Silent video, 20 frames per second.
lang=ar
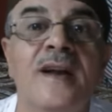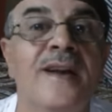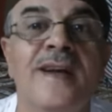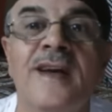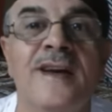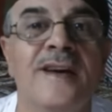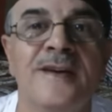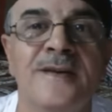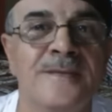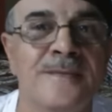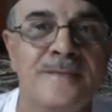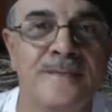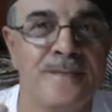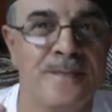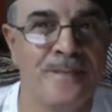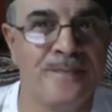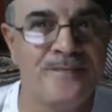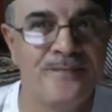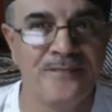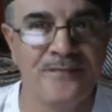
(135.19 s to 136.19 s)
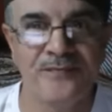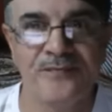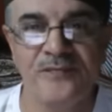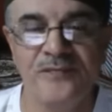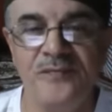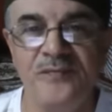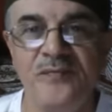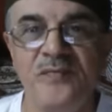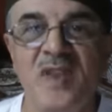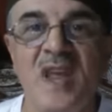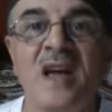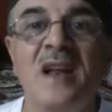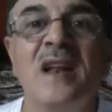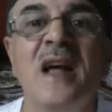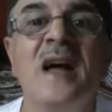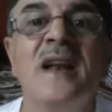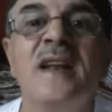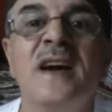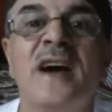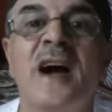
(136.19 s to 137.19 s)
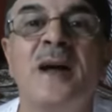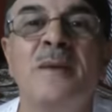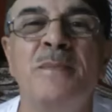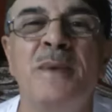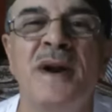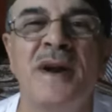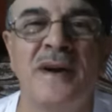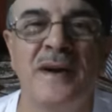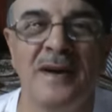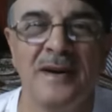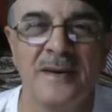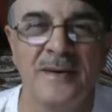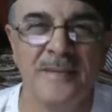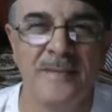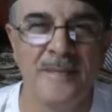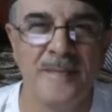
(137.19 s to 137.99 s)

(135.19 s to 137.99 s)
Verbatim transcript: ليه لانك على البركه